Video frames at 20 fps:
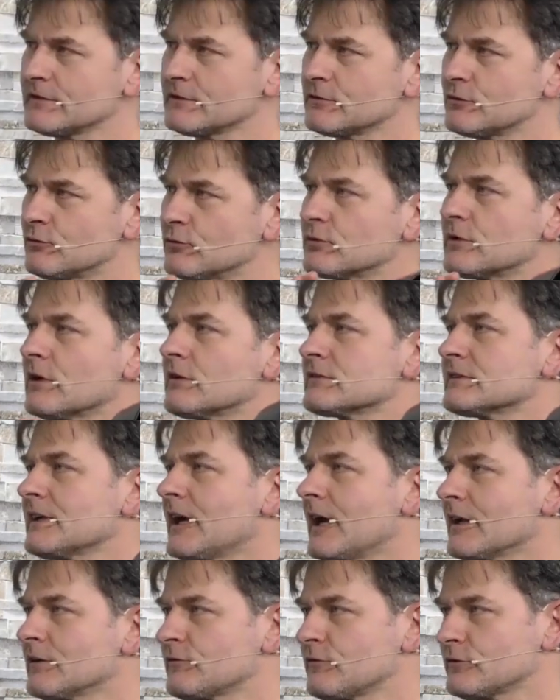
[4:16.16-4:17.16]
gut aus
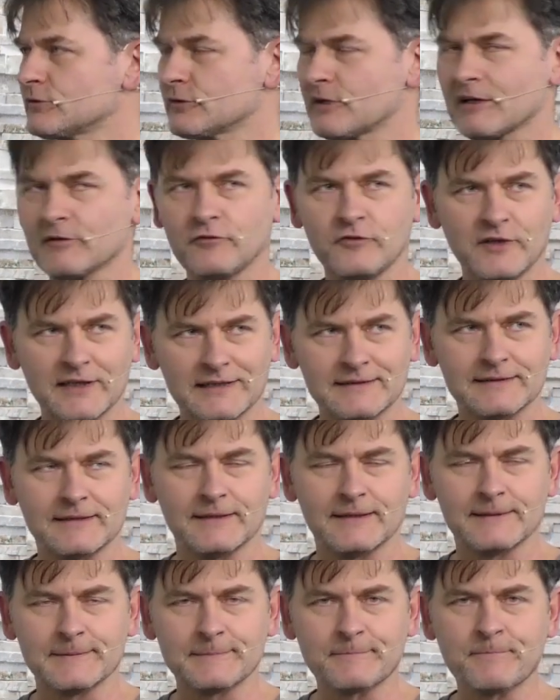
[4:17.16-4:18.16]
der Hand fotografieren
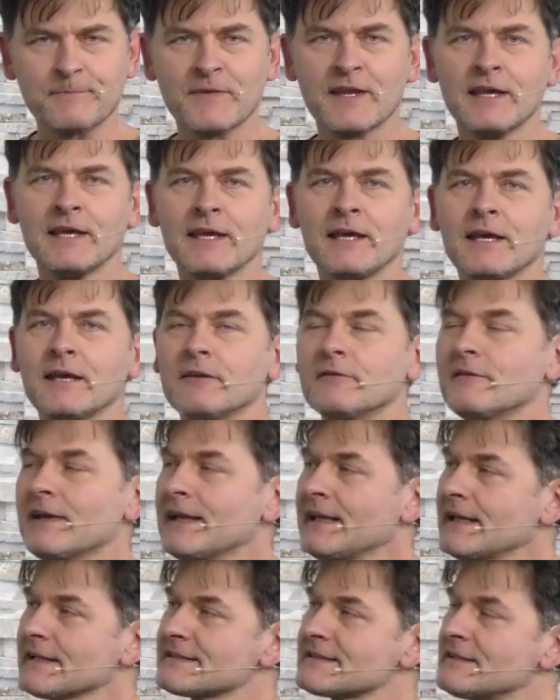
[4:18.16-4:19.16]
kann. Wenn
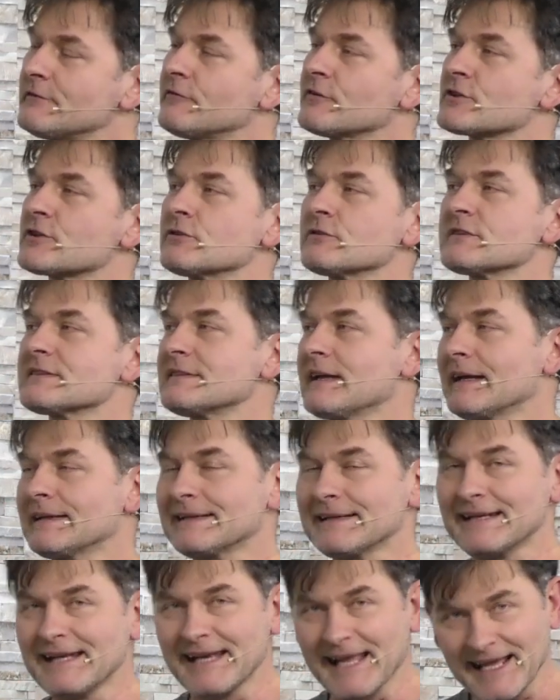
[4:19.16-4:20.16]
jetzt die
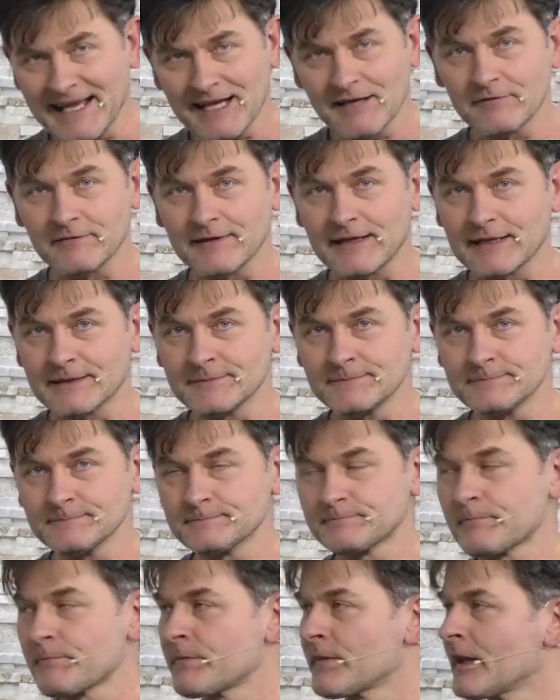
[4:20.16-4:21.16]
Verschlusszeiten länger werden,
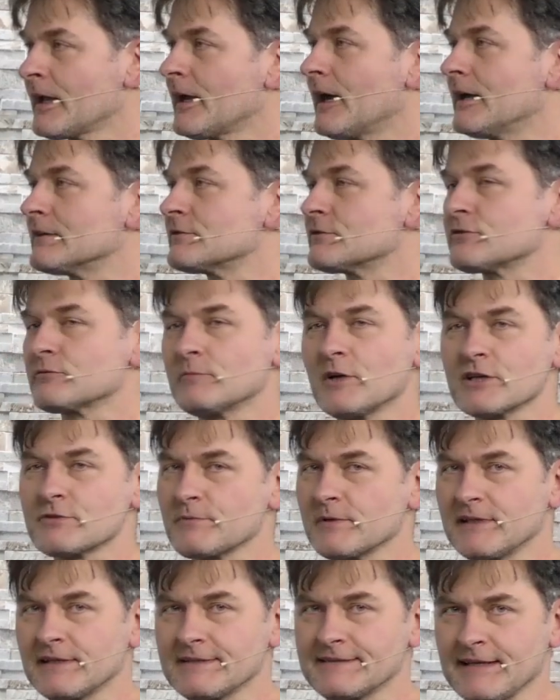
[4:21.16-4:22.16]
also zum
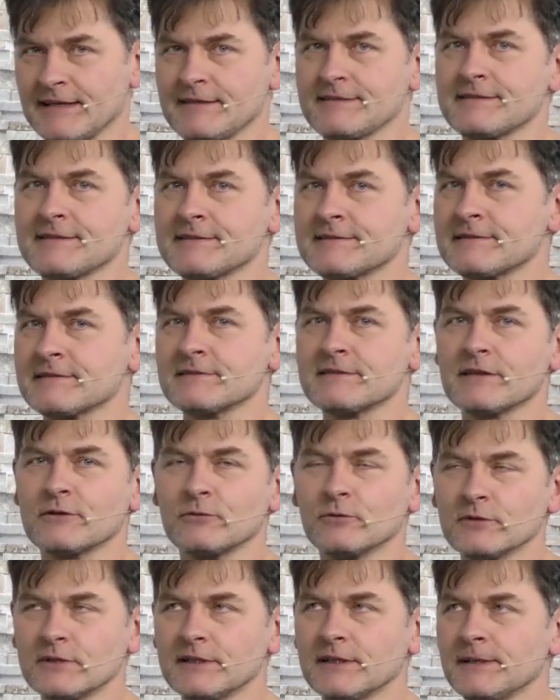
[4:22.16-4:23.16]
Beispiel eine sechzigstel
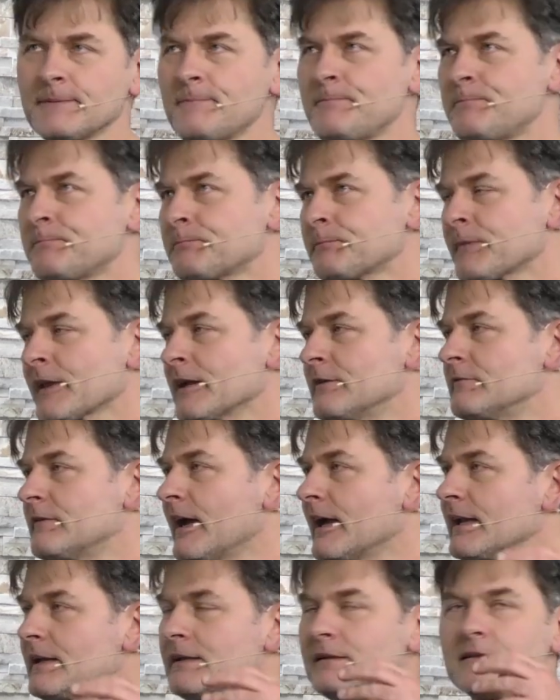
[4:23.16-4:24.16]
Sekunde,
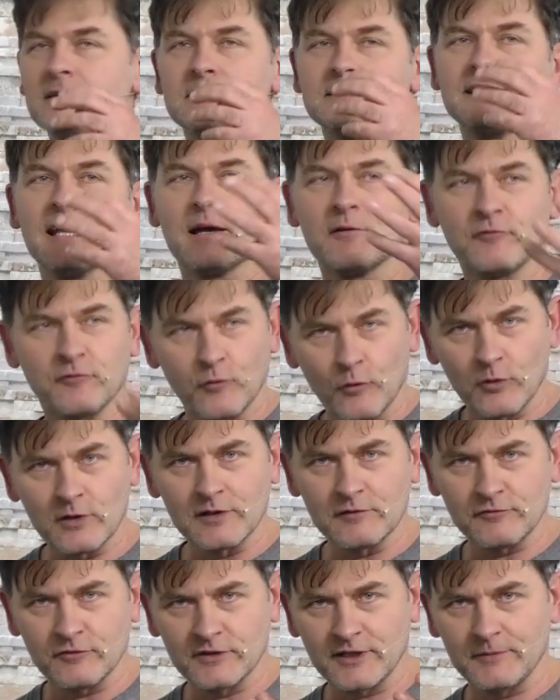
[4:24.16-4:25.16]
weil der
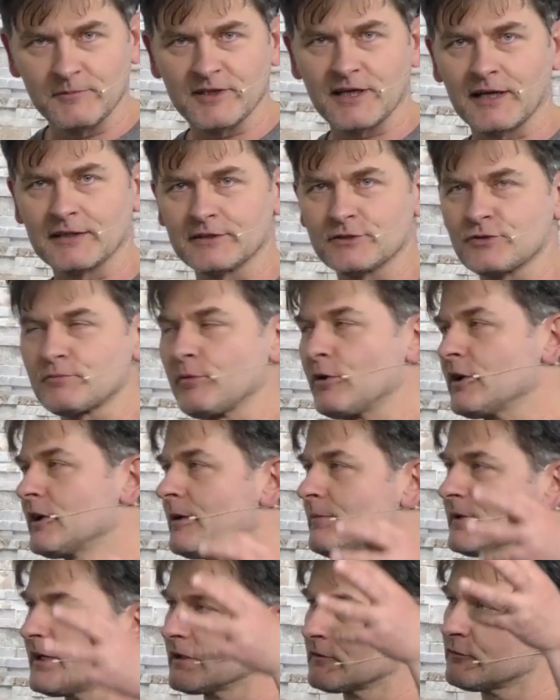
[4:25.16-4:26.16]
Vogel, von dem ich gerade gesprochen
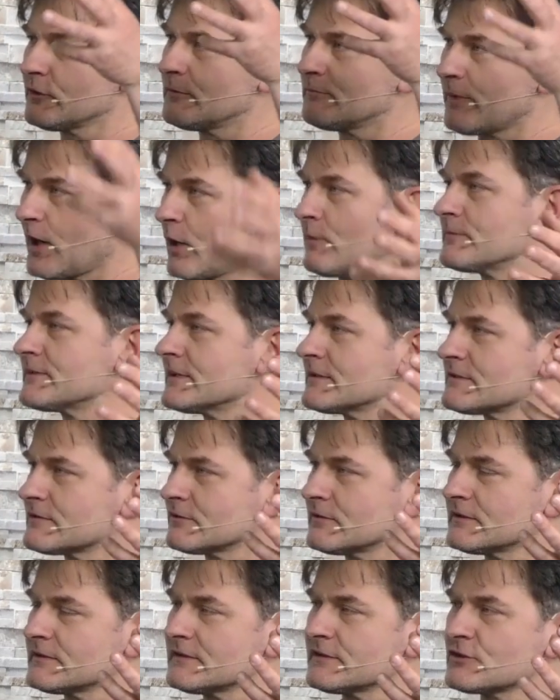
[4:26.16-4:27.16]
habe, irgendwo im Baum sitzt
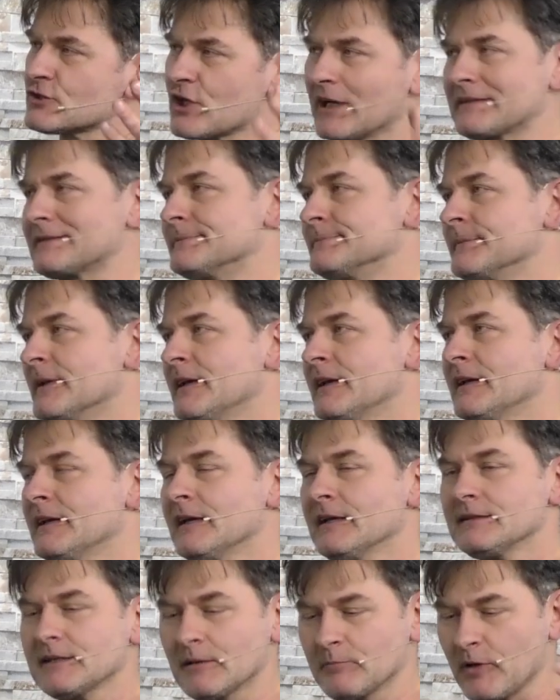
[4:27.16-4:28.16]
und es ist Schatten,
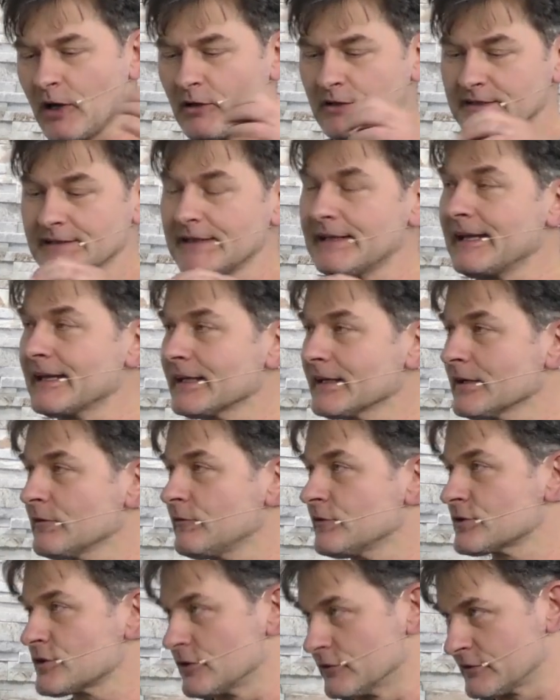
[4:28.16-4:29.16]
dann brauche ich eine längere
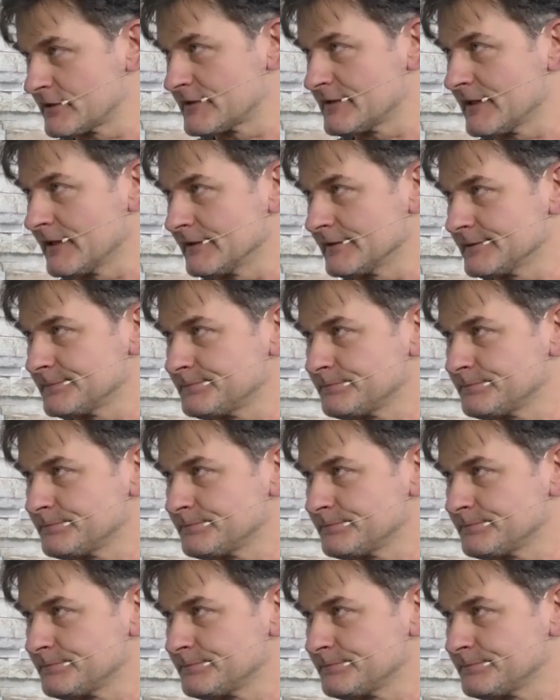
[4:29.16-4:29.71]
Verschlusszeit.